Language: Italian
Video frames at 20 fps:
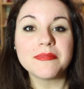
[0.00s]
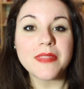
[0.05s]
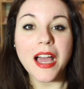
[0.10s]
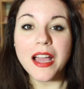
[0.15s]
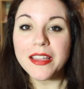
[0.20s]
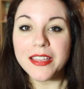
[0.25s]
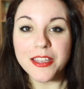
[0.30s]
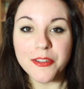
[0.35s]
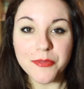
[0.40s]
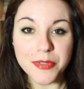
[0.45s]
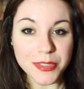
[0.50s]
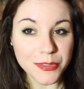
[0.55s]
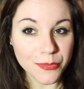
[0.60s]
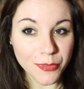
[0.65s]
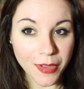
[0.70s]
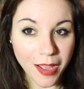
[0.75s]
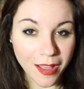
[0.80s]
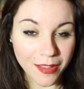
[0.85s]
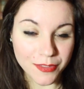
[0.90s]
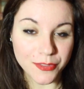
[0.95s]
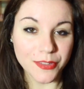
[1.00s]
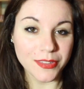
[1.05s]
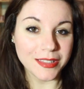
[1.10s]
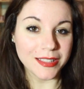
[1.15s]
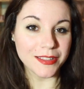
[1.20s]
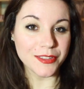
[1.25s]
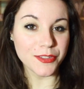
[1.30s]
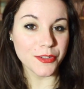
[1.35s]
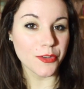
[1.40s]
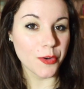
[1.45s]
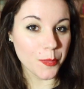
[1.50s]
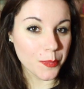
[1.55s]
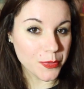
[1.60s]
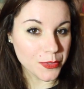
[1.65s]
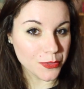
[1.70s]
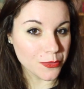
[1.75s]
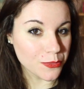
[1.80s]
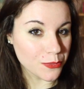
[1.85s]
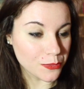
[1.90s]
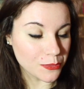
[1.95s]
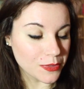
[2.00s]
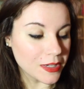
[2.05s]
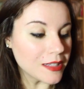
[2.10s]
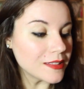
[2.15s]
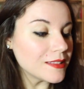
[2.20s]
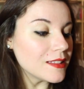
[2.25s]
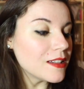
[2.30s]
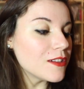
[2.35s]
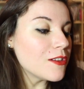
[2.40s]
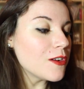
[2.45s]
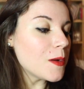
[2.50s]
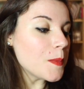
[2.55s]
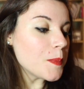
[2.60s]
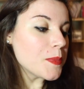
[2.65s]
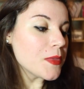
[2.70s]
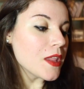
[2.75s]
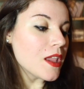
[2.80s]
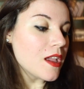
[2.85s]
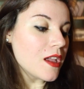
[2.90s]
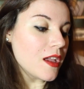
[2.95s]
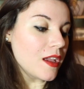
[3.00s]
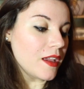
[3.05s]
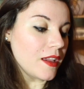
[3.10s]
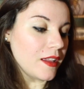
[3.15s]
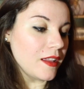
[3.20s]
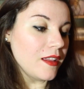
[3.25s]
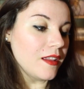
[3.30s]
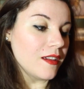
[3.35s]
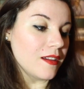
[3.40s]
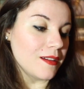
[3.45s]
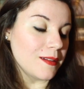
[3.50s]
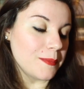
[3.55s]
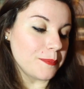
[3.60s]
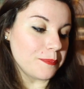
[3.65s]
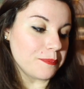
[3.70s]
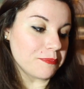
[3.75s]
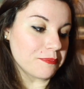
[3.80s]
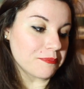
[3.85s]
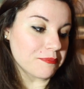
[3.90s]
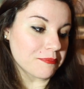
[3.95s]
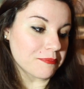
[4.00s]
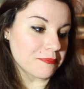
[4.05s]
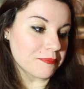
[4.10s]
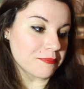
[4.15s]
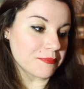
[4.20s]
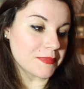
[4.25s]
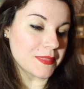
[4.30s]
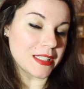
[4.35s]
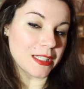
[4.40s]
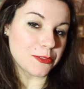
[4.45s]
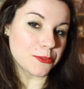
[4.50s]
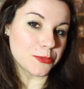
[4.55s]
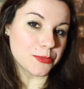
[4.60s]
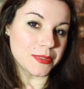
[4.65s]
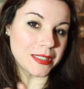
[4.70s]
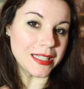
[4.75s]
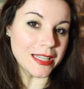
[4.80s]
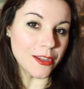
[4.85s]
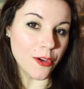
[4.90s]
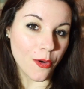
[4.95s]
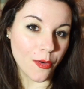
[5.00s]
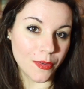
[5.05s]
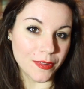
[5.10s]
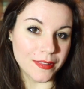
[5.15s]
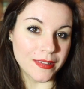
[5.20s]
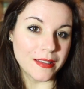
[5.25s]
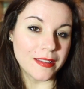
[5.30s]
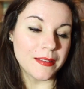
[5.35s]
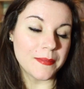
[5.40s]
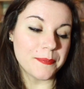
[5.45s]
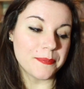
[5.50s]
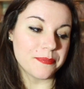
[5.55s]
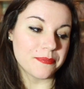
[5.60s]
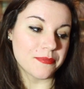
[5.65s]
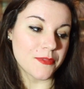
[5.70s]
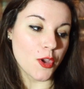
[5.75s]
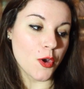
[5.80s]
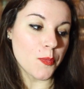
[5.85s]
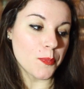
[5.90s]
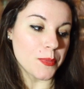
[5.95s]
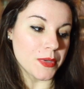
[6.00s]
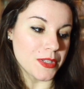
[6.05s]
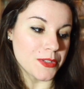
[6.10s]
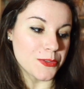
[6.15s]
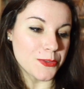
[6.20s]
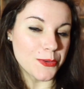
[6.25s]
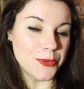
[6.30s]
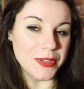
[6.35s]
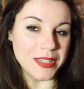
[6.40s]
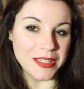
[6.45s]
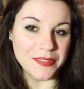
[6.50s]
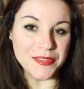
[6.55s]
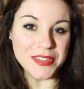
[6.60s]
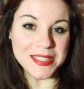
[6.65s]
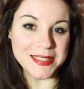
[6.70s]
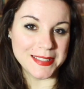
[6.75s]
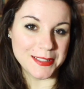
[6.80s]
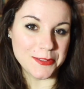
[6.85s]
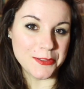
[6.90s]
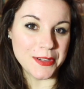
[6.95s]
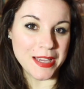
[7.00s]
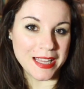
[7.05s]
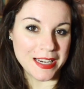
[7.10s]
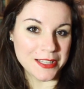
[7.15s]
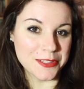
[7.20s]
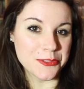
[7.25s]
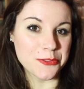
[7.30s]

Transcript: anche in questo caso attenzione ho preso solo un articolo e um, tra tutte le cose ho preso il vestito che era